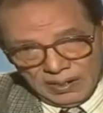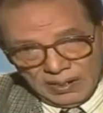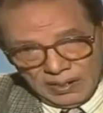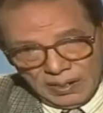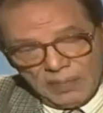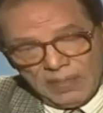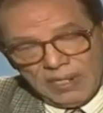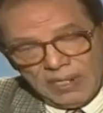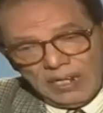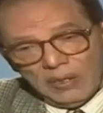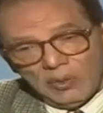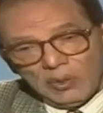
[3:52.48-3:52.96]

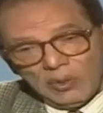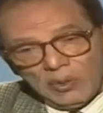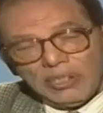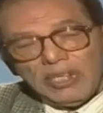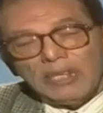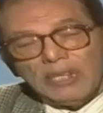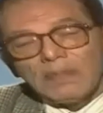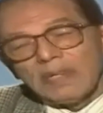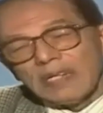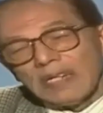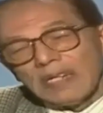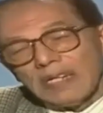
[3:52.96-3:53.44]
لما ناخد
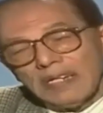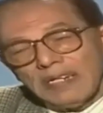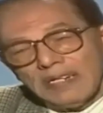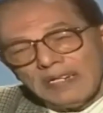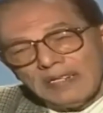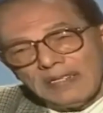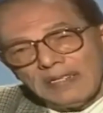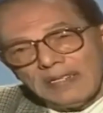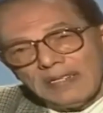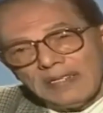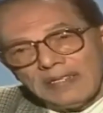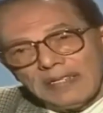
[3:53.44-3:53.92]
كلمة
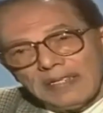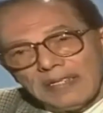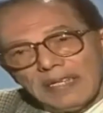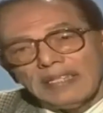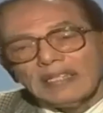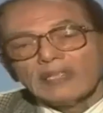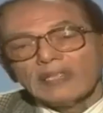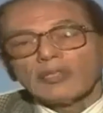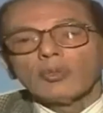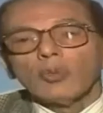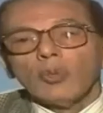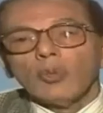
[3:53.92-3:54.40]
إنجليزي
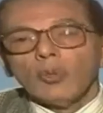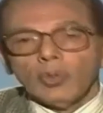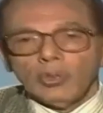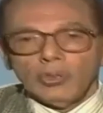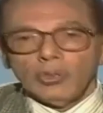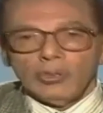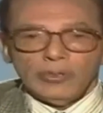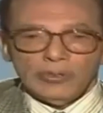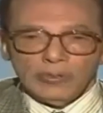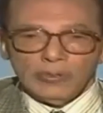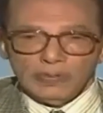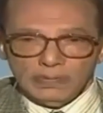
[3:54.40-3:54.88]
زي
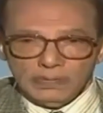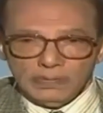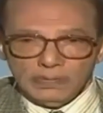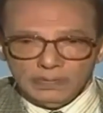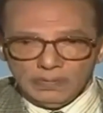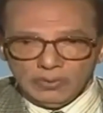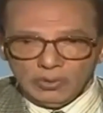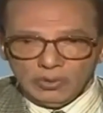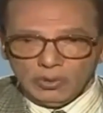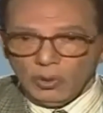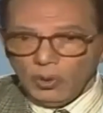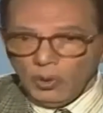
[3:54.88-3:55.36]
طول
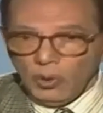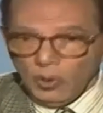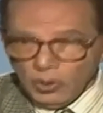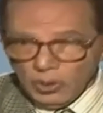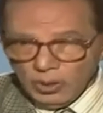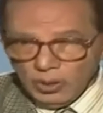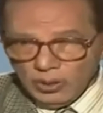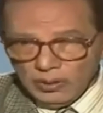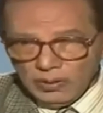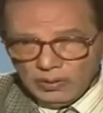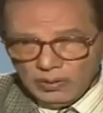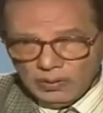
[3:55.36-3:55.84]

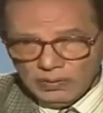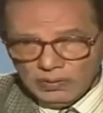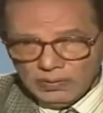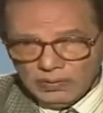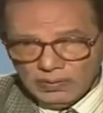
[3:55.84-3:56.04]
طول